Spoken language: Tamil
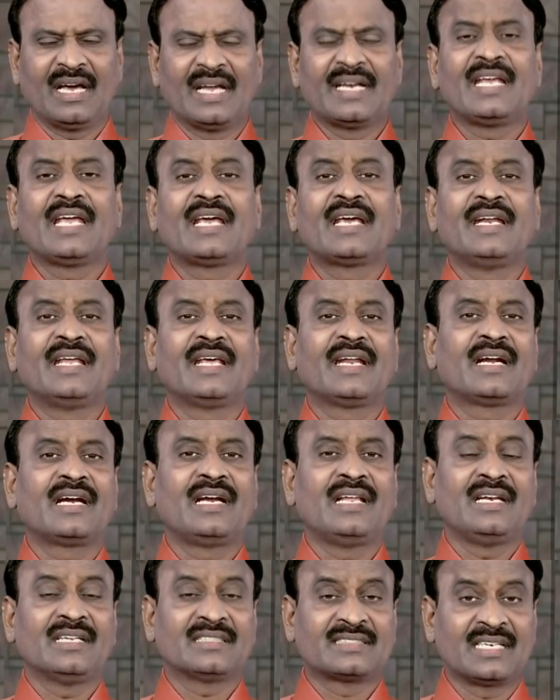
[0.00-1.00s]
அநேக
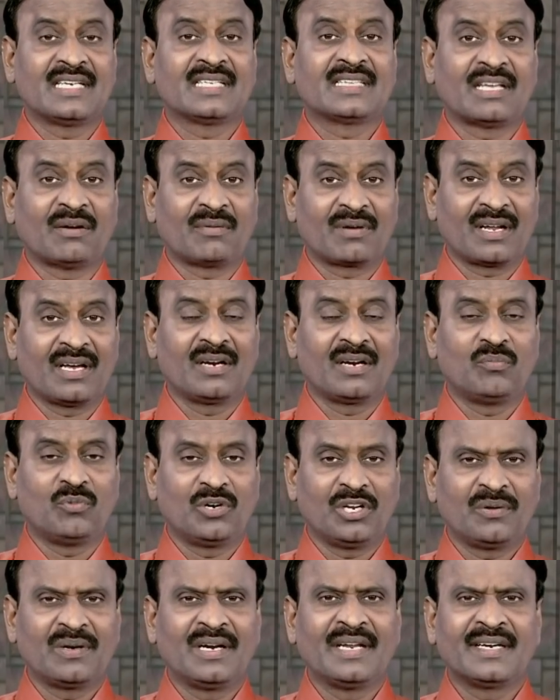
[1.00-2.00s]
நேரங்களில் சில தவறான
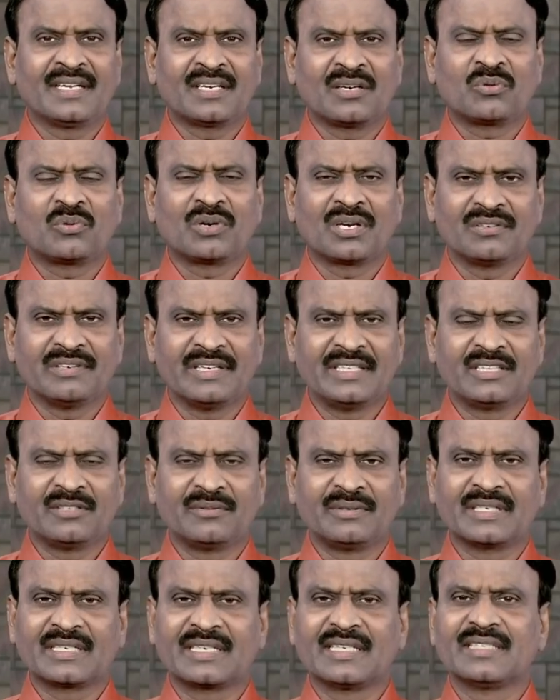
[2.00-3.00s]
முடிவுகளை எடுக்கக்கூட
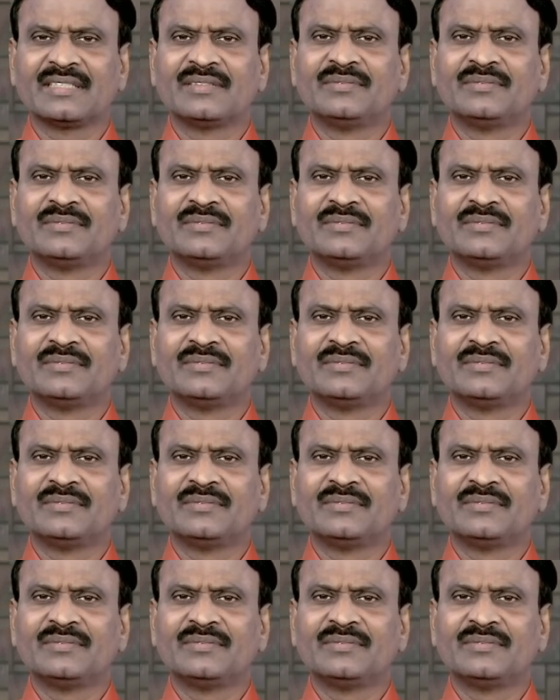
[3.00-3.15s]
வைத்து விடுகிறது